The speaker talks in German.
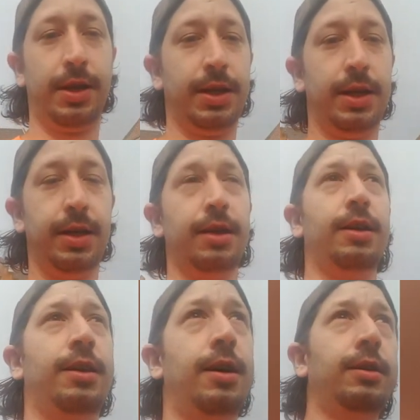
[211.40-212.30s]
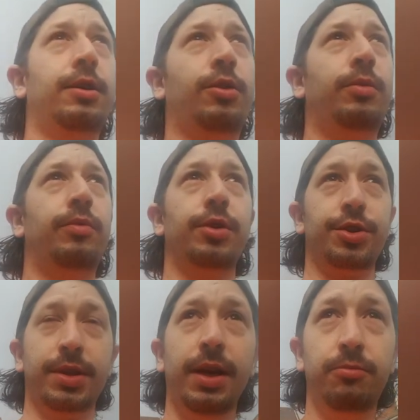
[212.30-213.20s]
in der Nähe angekommen, wo
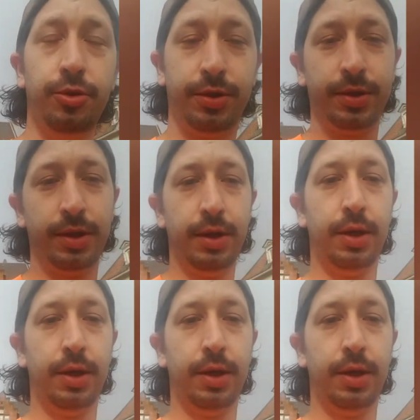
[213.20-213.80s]
ich sein muss.